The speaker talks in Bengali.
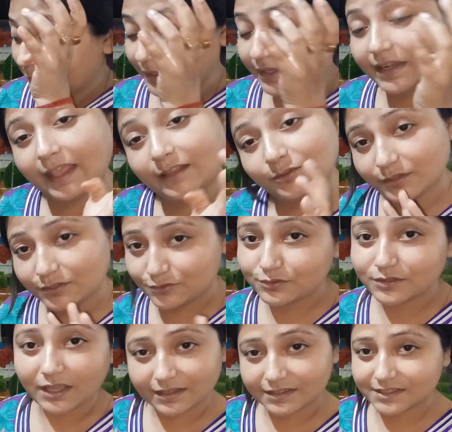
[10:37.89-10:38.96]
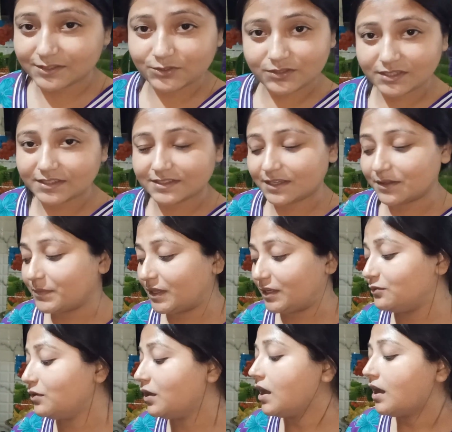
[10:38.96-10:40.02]
বাট এত কিছু থাকছে হচ্ছে আজকে
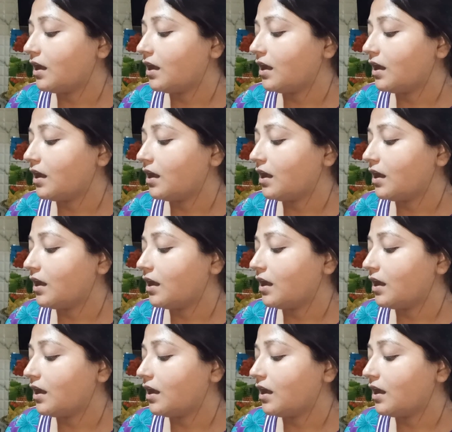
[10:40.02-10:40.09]
মেনু